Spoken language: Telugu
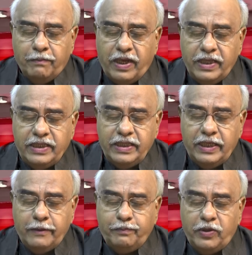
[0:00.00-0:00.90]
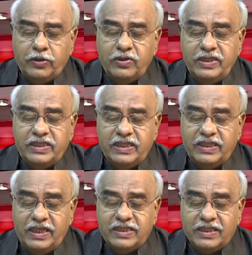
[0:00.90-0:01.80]
పార్టీ ఏర్పాటు నుంచి
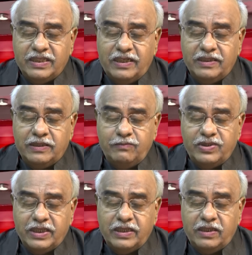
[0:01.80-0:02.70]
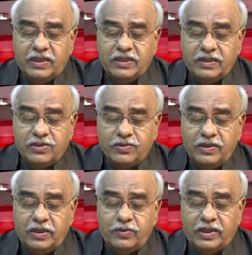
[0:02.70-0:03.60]
ఇదే సిద్ధాంతం జగన్
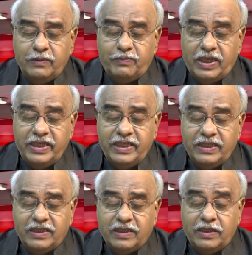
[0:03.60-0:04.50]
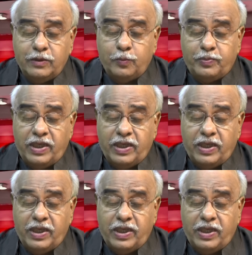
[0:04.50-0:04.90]
ఆచరిస్తున్నారు అది బలహీనత కాదు